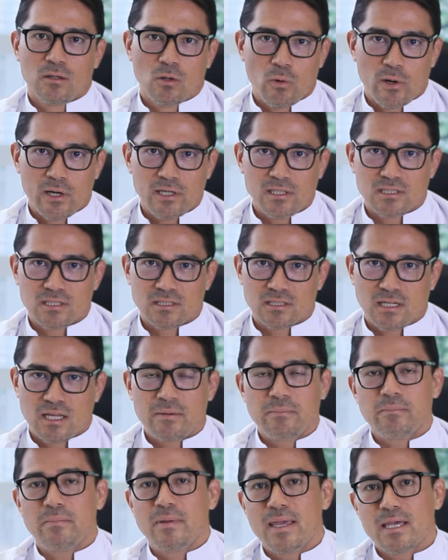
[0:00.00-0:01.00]
noite,
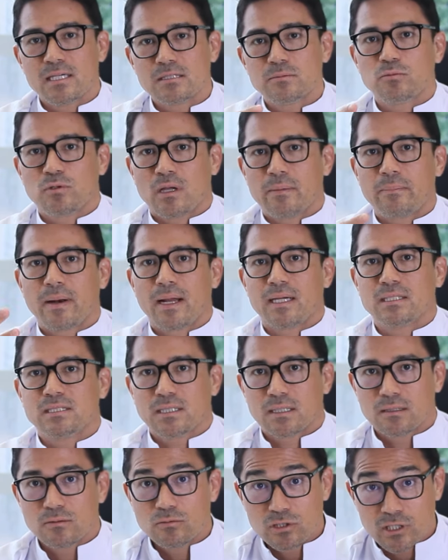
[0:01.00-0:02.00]
né? mesmo na
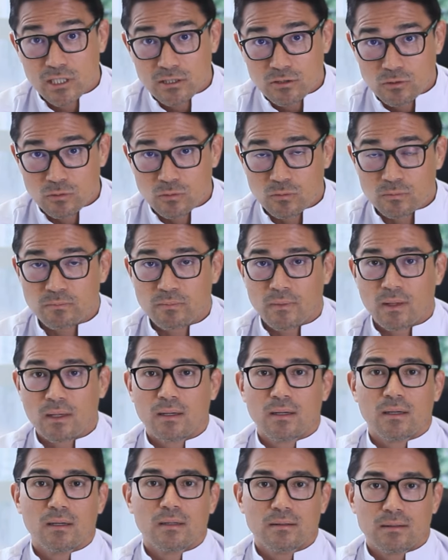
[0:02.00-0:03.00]
prática do jejum.
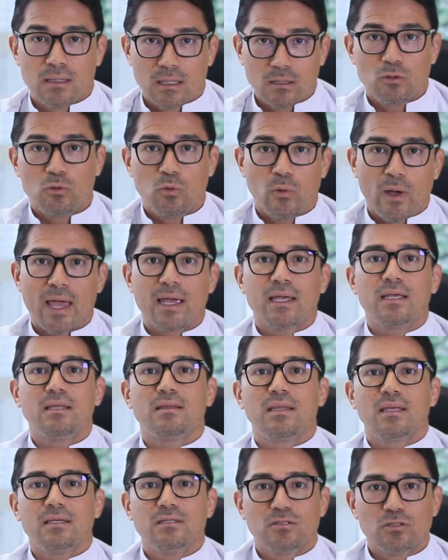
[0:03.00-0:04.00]
Tanto é que
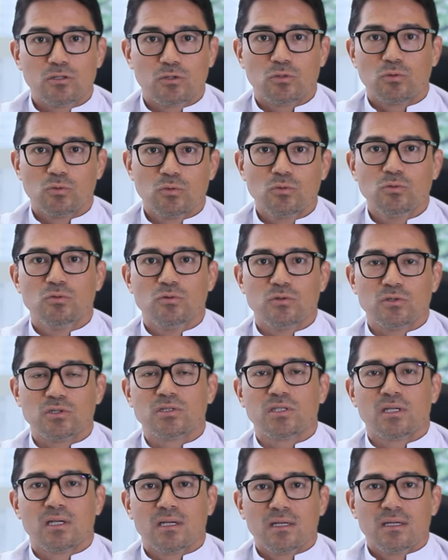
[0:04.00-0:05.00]
tem estudos
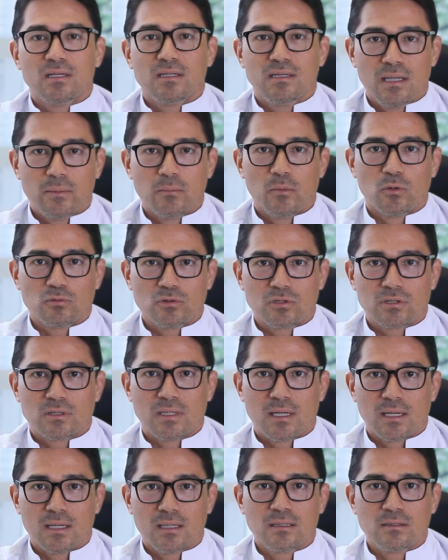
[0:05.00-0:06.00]

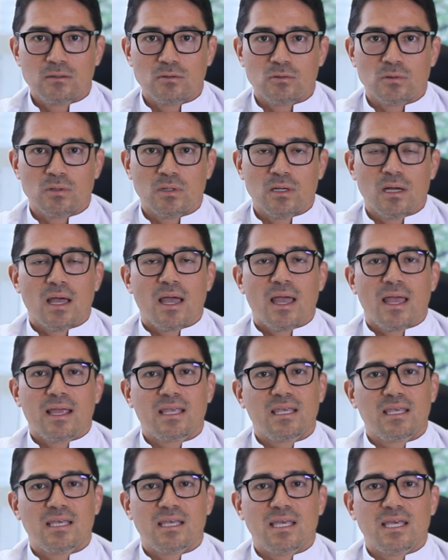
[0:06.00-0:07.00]
demonstrando
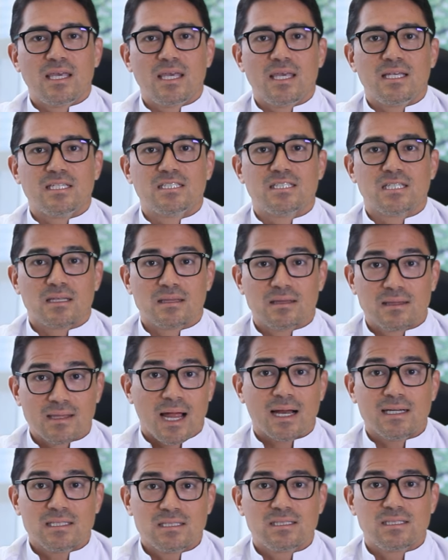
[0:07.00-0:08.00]
que
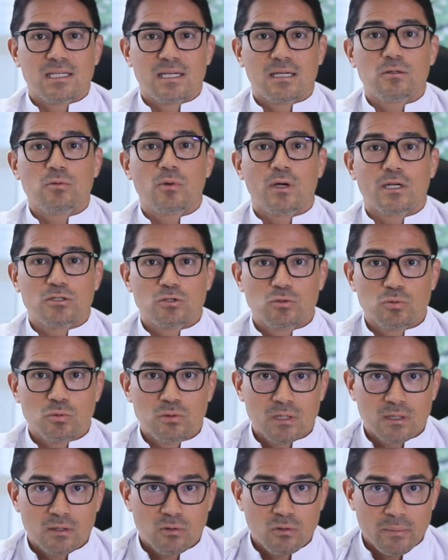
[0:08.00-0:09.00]
jantar cedo
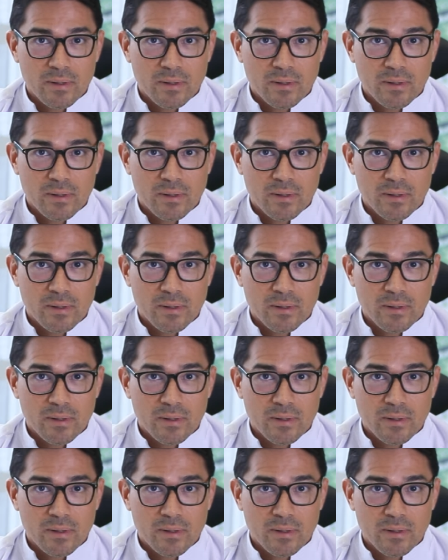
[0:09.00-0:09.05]
ajuda no